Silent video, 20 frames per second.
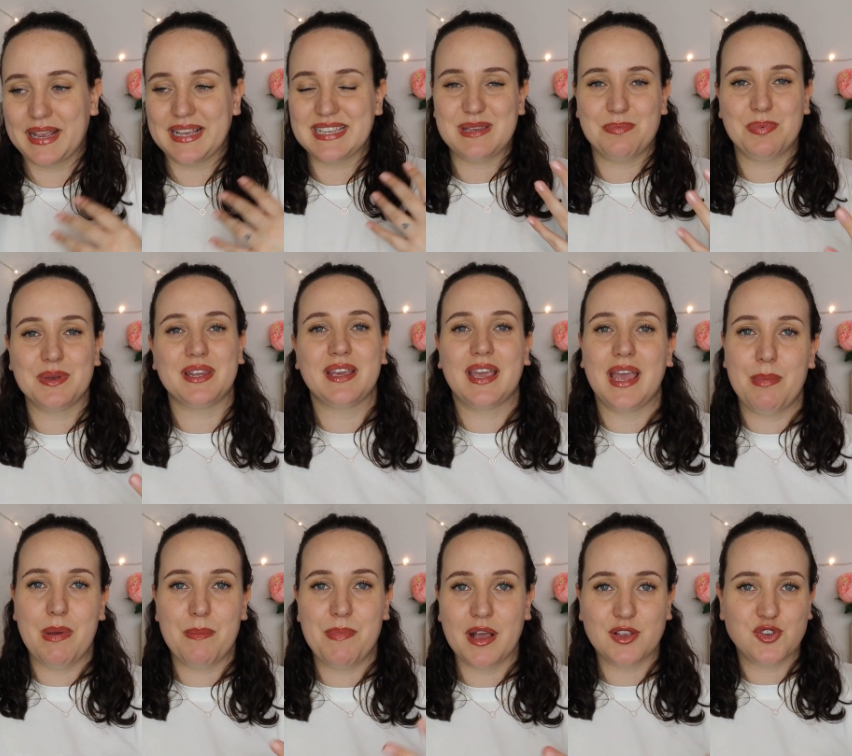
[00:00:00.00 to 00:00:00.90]
perché sapete che a
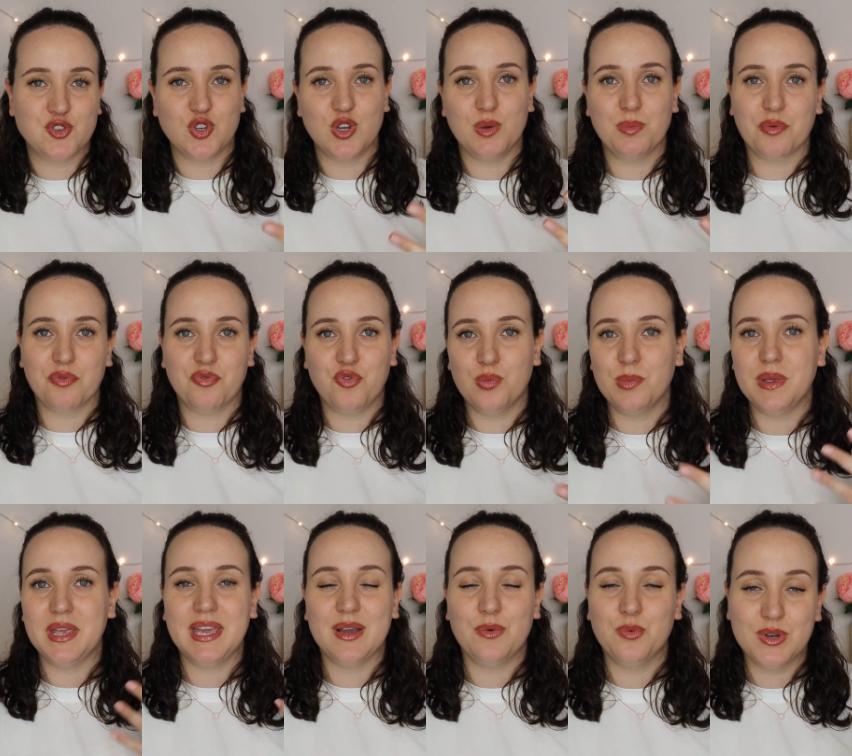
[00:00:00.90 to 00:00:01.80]
me piacciono i
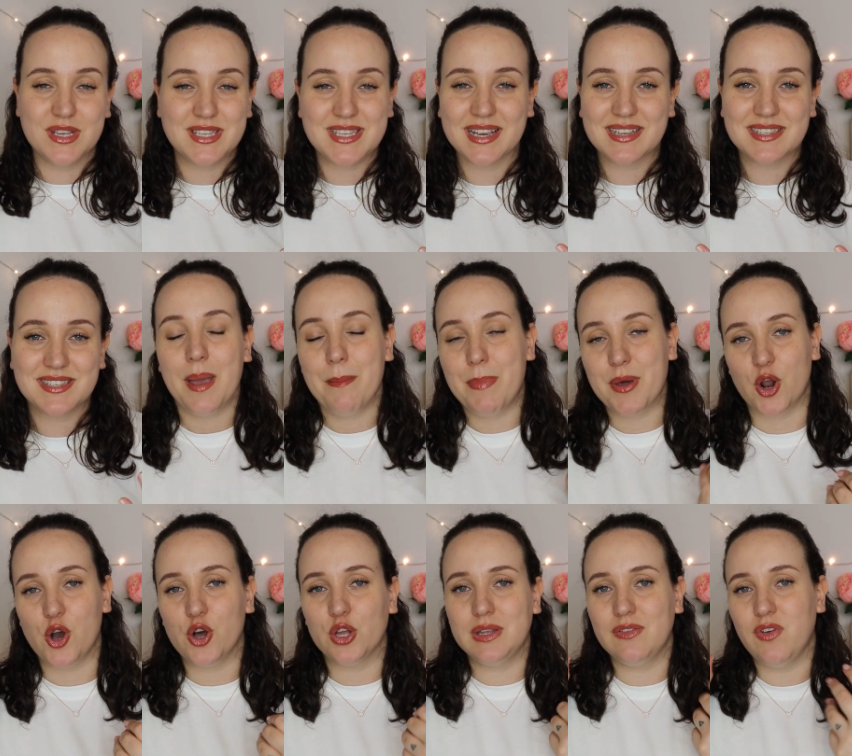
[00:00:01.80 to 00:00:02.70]
profumi unisex,
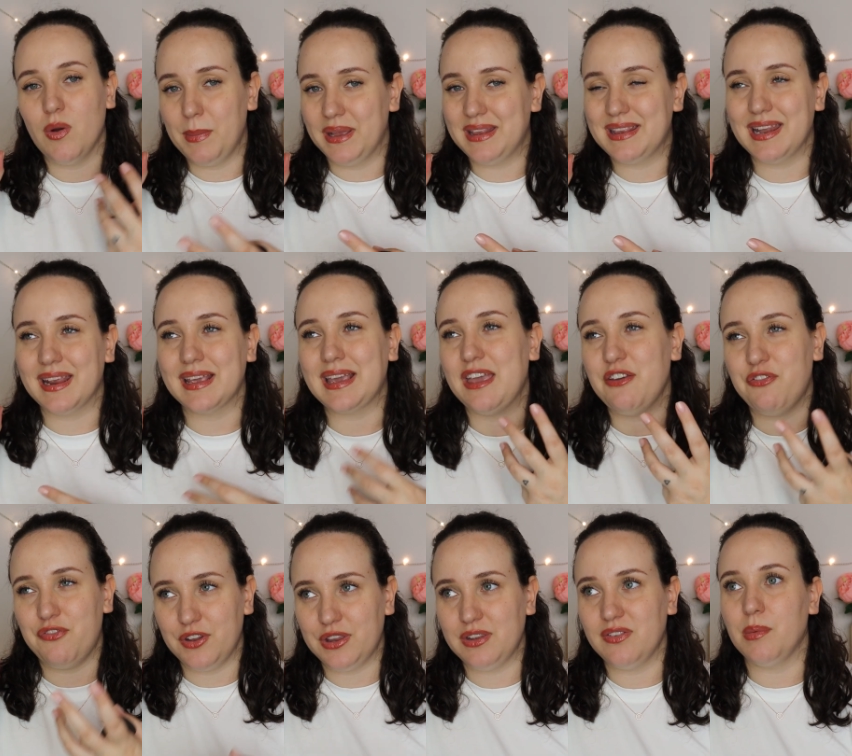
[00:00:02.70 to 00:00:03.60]
però devo ammettere che
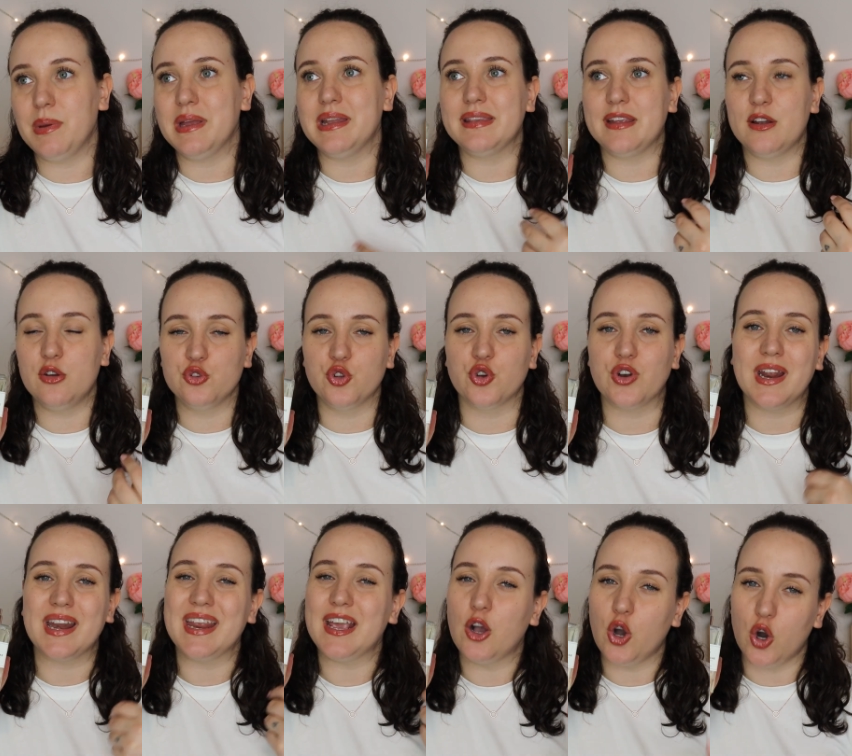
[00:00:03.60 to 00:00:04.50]
effettivamente
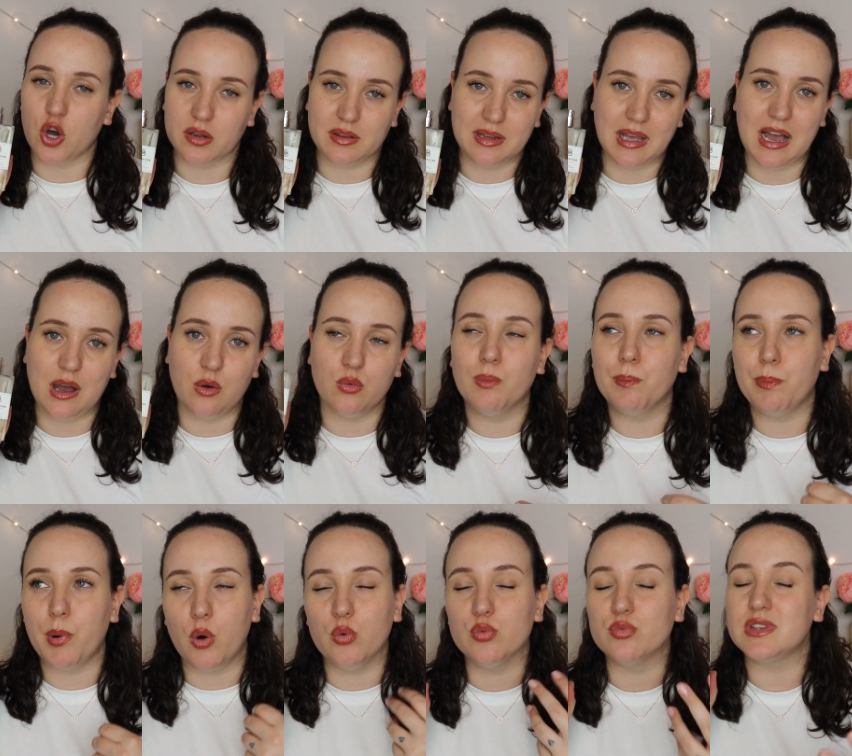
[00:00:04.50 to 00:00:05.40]
l'odore ricorda un
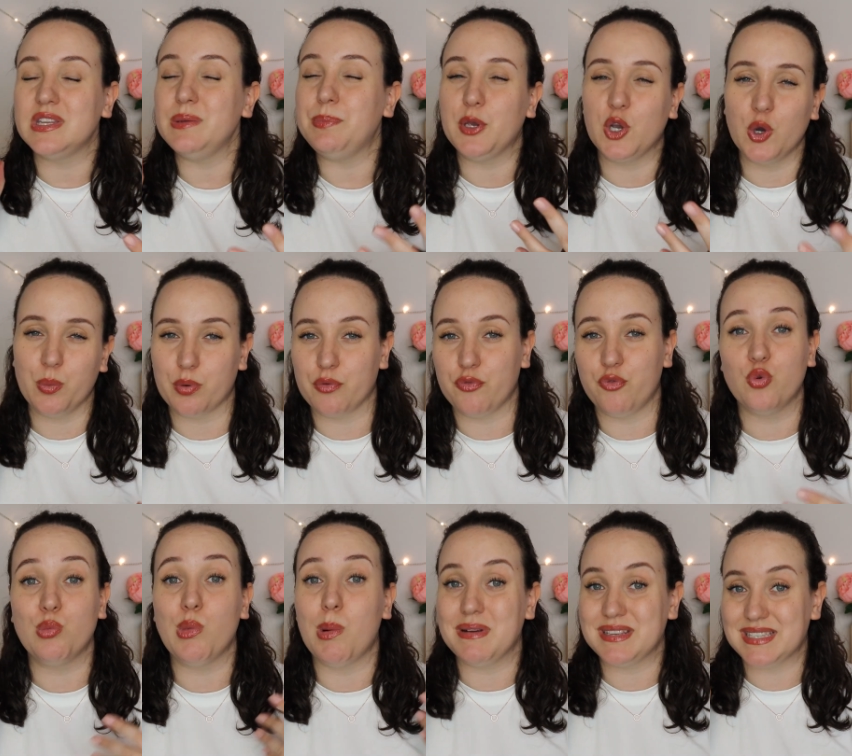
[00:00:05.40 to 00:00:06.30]
po' un tipico
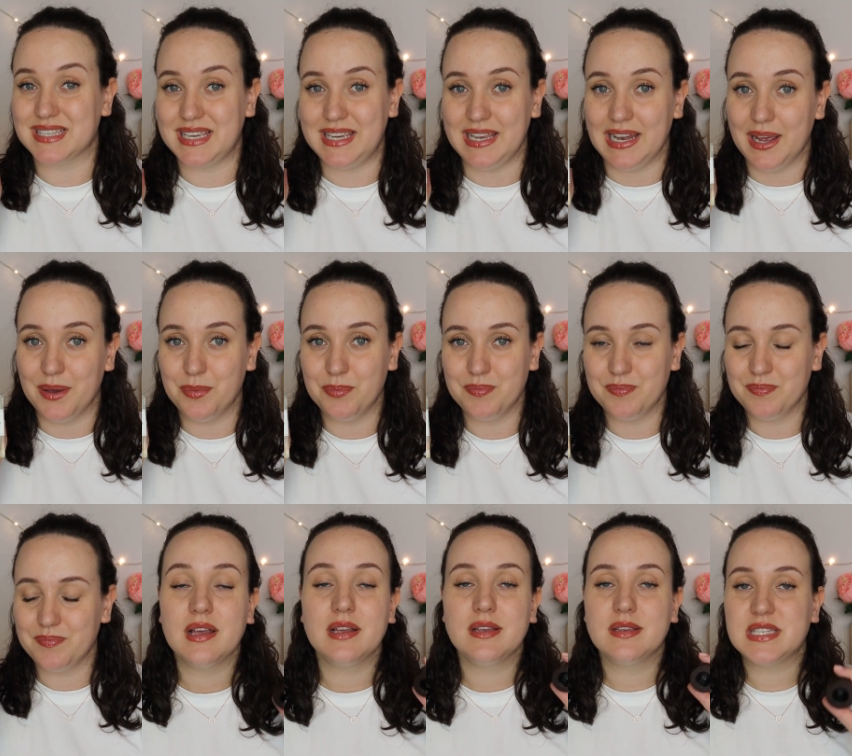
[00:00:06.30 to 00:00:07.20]
profumo maschile.
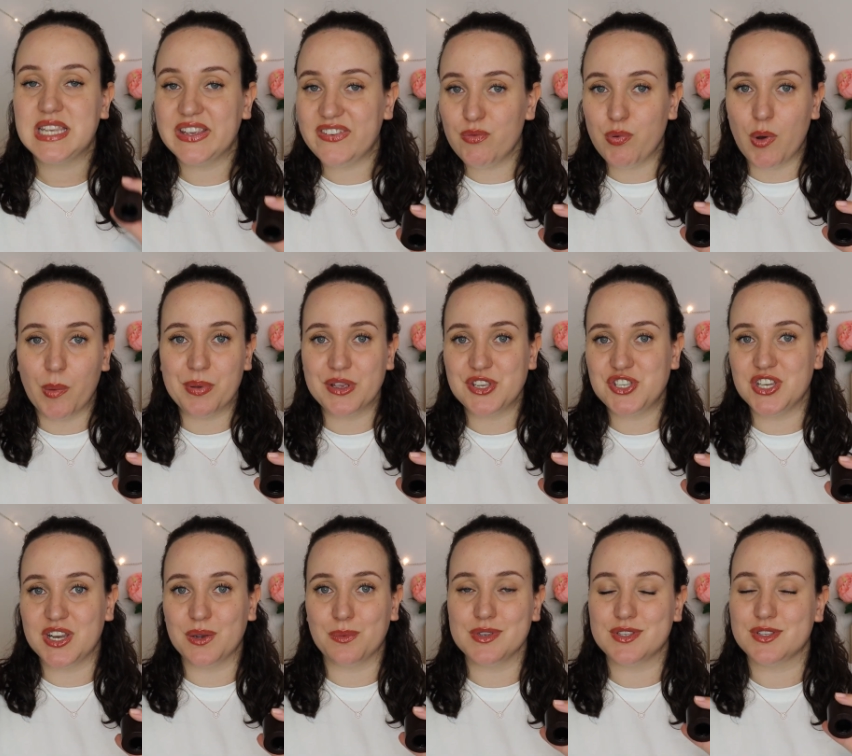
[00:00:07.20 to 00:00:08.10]
Se vi può
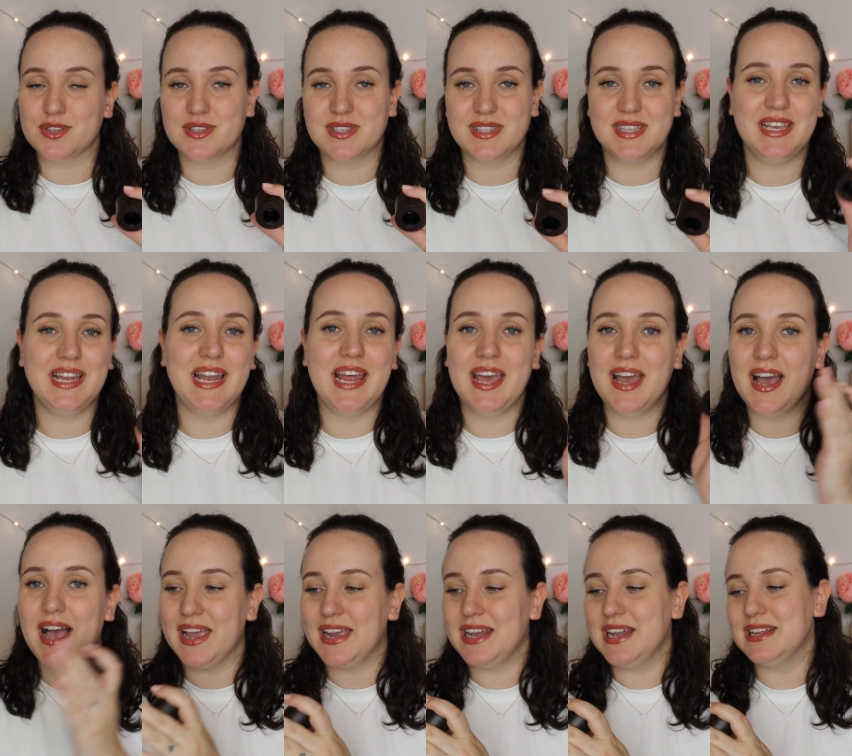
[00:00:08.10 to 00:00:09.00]
piacere questo stile,
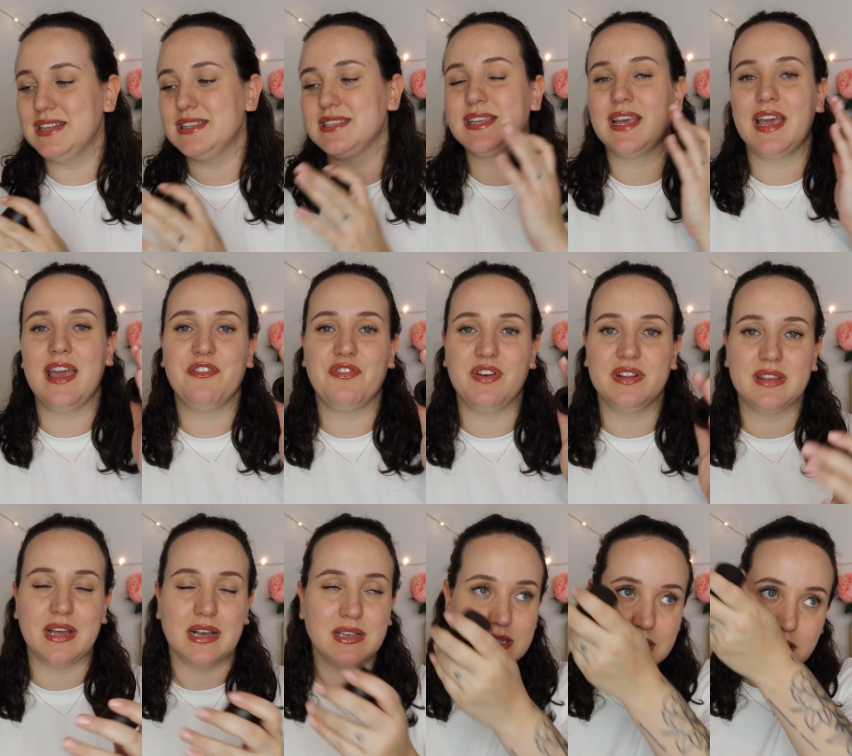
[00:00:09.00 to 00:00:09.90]
Highlands è
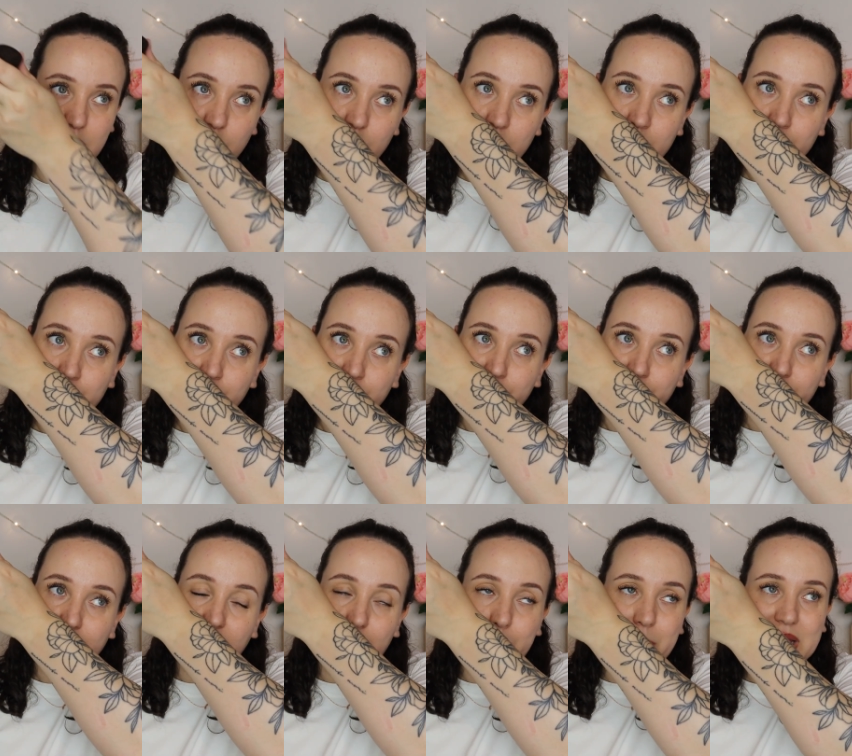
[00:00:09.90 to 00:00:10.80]
fantastico
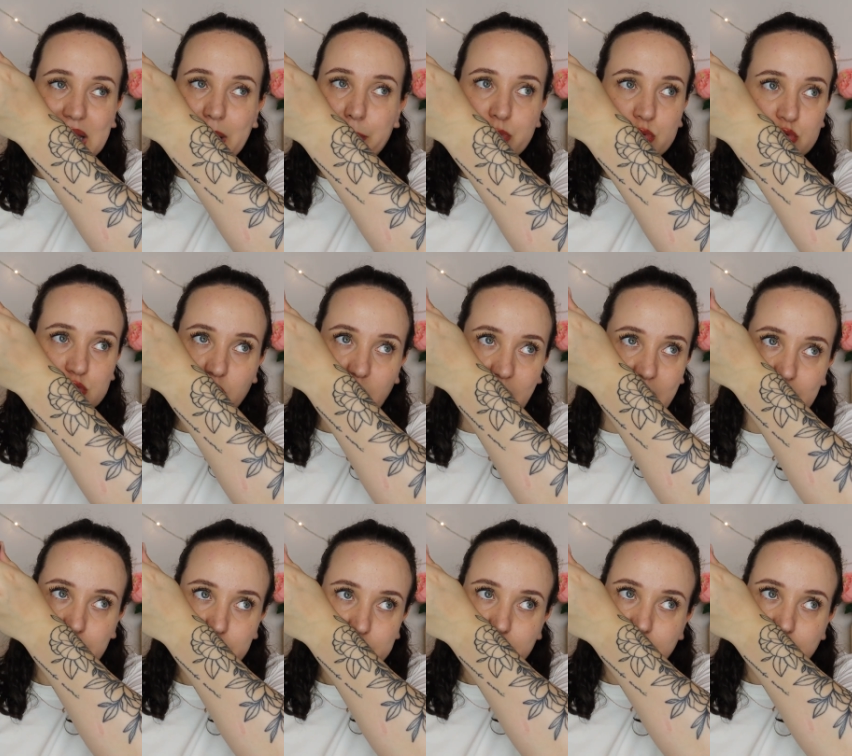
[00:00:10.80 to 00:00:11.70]
perché appunto
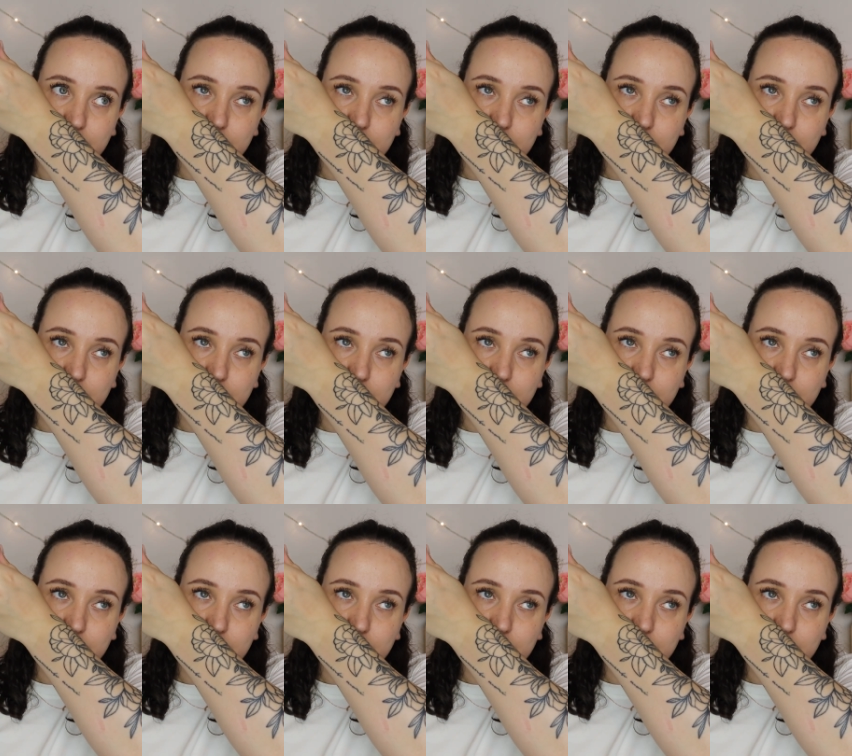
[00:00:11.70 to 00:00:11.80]
è